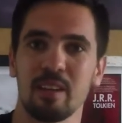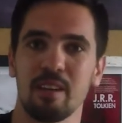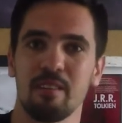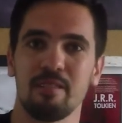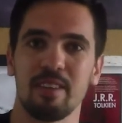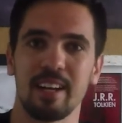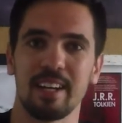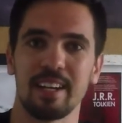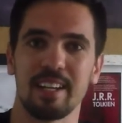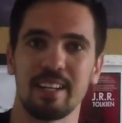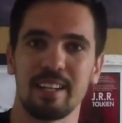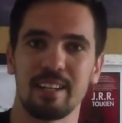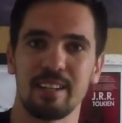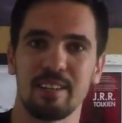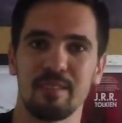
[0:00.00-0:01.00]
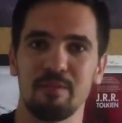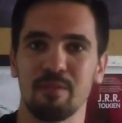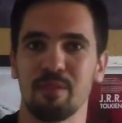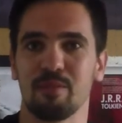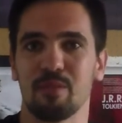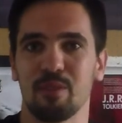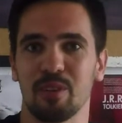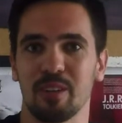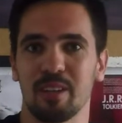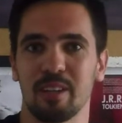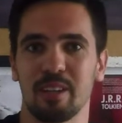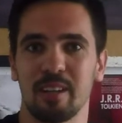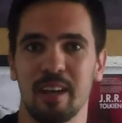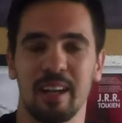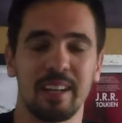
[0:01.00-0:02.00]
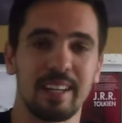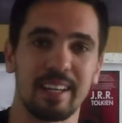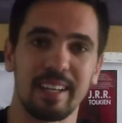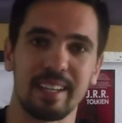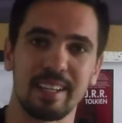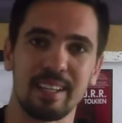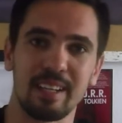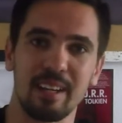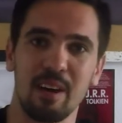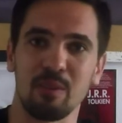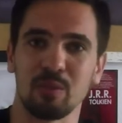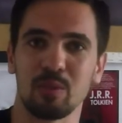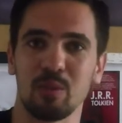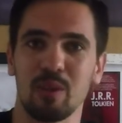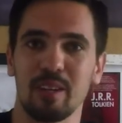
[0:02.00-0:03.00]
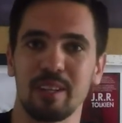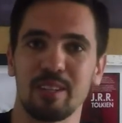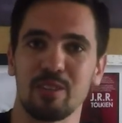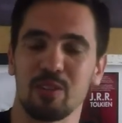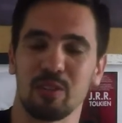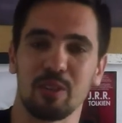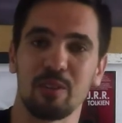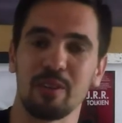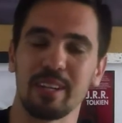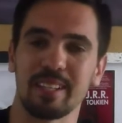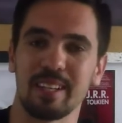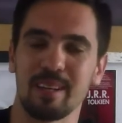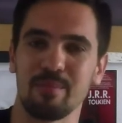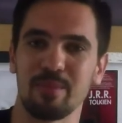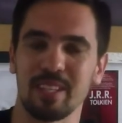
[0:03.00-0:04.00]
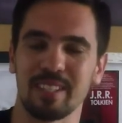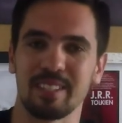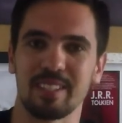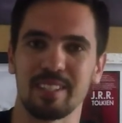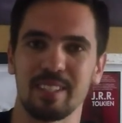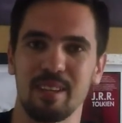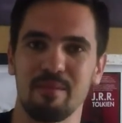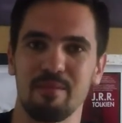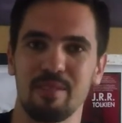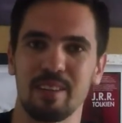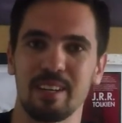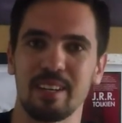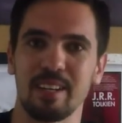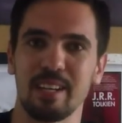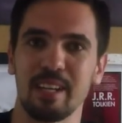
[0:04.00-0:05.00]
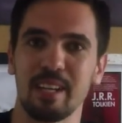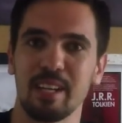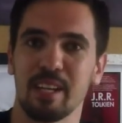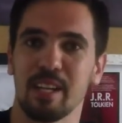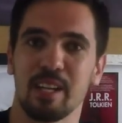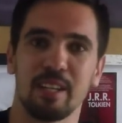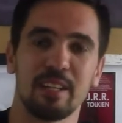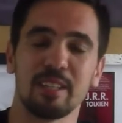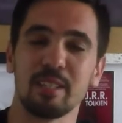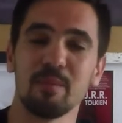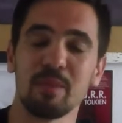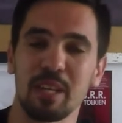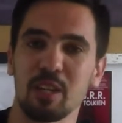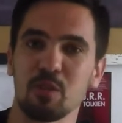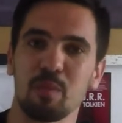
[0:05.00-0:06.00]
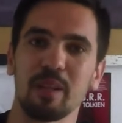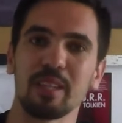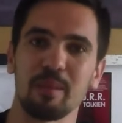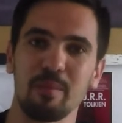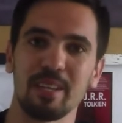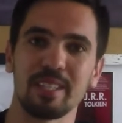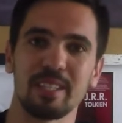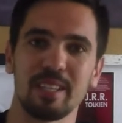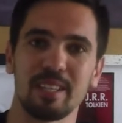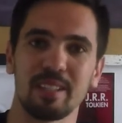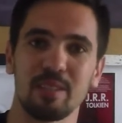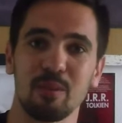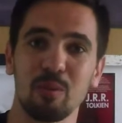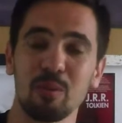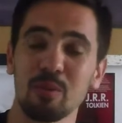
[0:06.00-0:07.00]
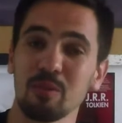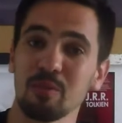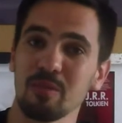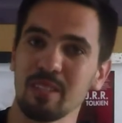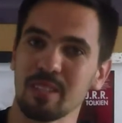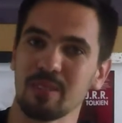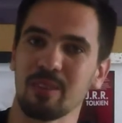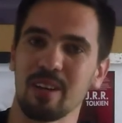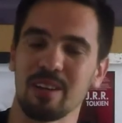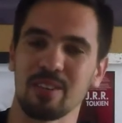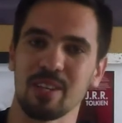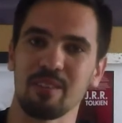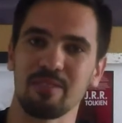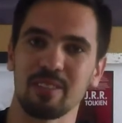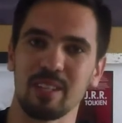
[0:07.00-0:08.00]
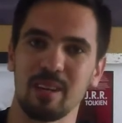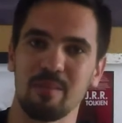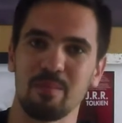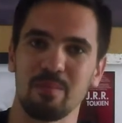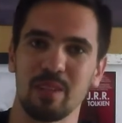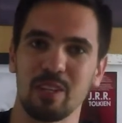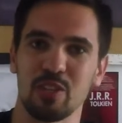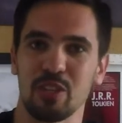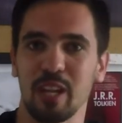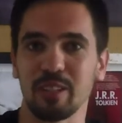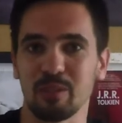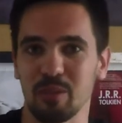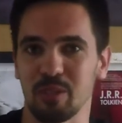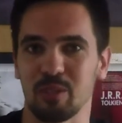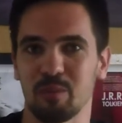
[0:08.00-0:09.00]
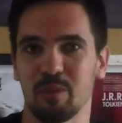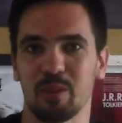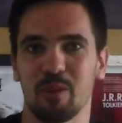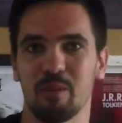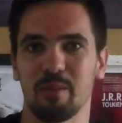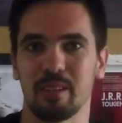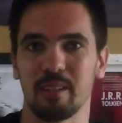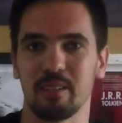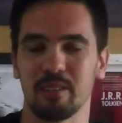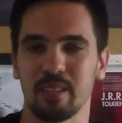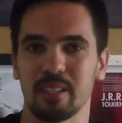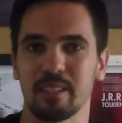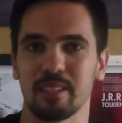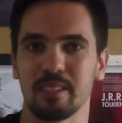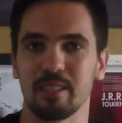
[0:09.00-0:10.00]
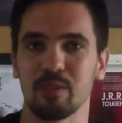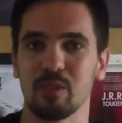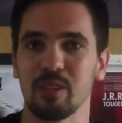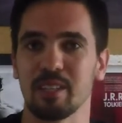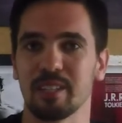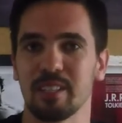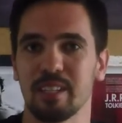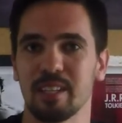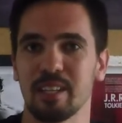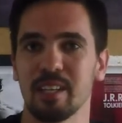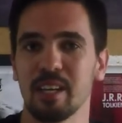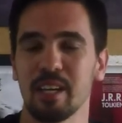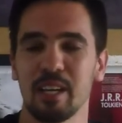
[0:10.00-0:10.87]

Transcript: weil wir von anderen Autoren schon gehört haben, dass das einfach eine ziemlich entspannte Messe ist und wir es sogar geschafft haben, einen Standort zu bekommen. Und das ist natürlich eine